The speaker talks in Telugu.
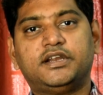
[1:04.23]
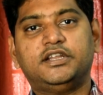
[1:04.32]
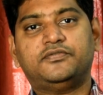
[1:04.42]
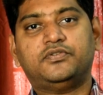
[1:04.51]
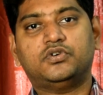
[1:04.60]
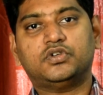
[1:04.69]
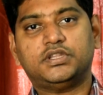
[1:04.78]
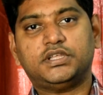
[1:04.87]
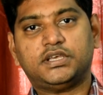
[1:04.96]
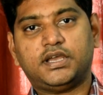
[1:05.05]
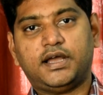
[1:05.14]
రిలీఫ్
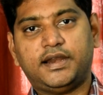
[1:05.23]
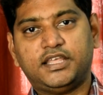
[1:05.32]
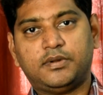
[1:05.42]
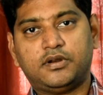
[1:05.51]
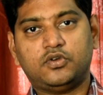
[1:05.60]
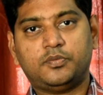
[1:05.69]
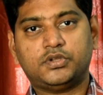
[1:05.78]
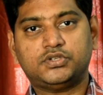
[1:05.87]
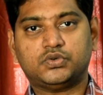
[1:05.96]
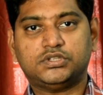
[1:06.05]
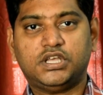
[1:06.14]
ఉంటుంది అనేది మనం
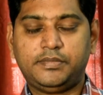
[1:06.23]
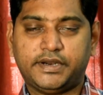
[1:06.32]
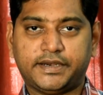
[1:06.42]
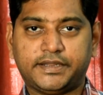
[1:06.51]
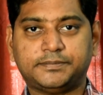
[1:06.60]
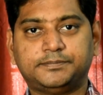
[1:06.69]
ఇప్పుడు చూద్దాం రండి